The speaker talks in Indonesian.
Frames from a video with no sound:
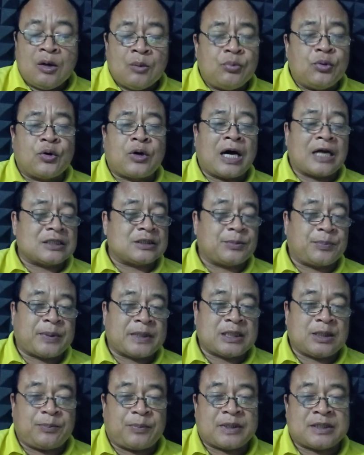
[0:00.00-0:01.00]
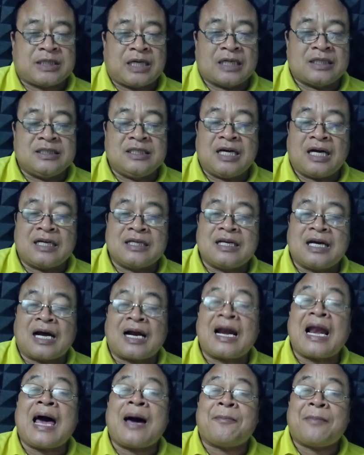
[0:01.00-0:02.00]
Bukan seperti perjanjian yang
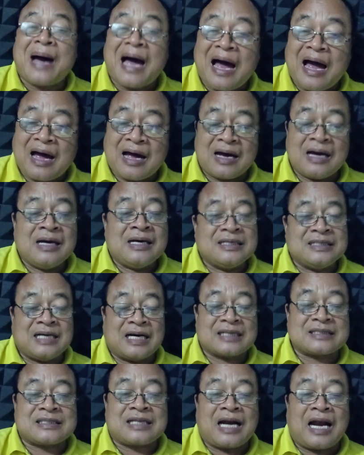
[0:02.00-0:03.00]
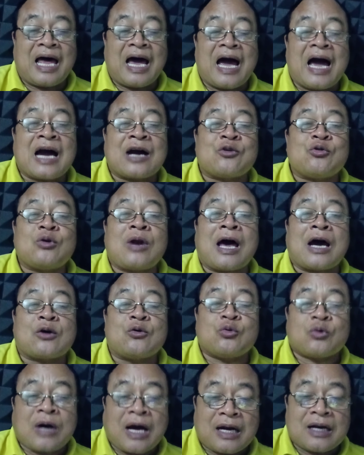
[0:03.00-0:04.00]
lama, yang telah aku
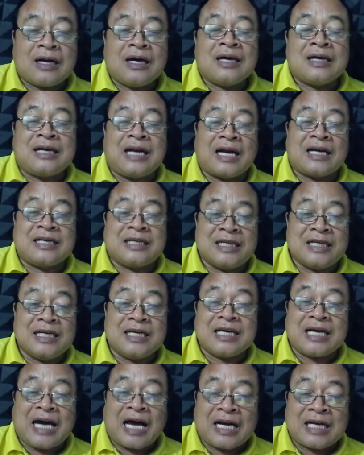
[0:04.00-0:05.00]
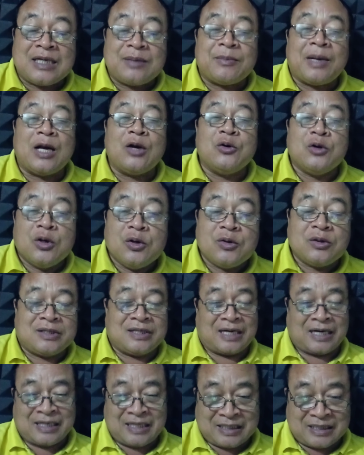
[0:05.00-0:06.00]
lakukan dan diingkarin melulu di
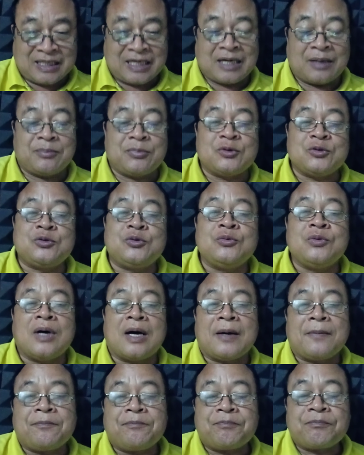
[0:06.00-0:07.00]
ayat 32.